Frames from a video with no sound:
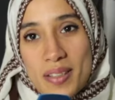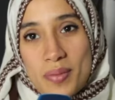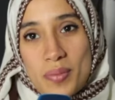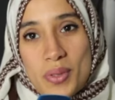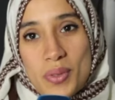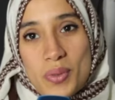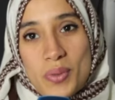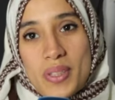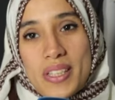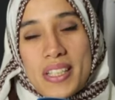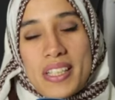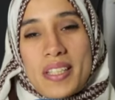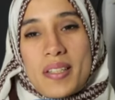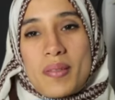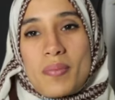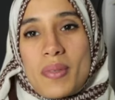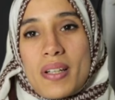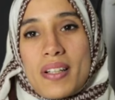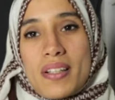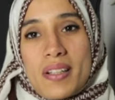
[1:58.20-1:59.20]
لا بيجوتري
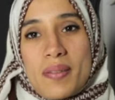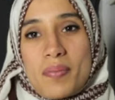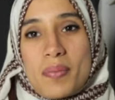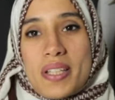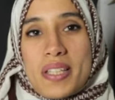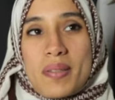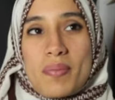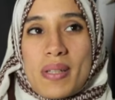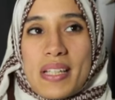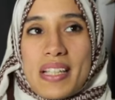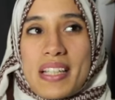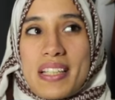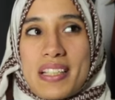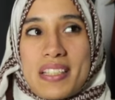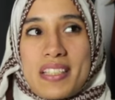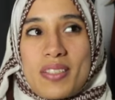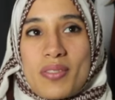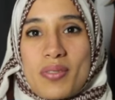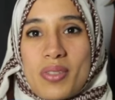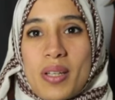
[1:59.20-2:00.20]
ما عمرني ما كان
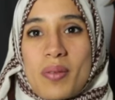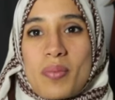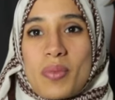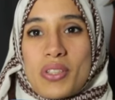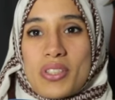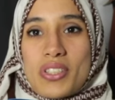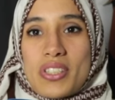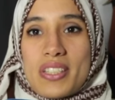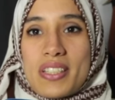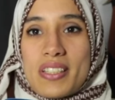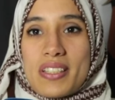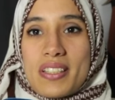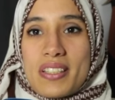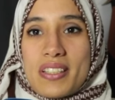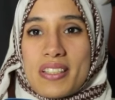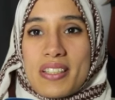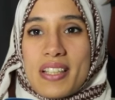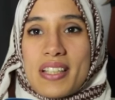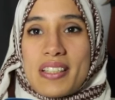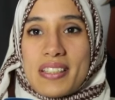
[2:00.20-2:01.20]
عندي فريمون شي آه،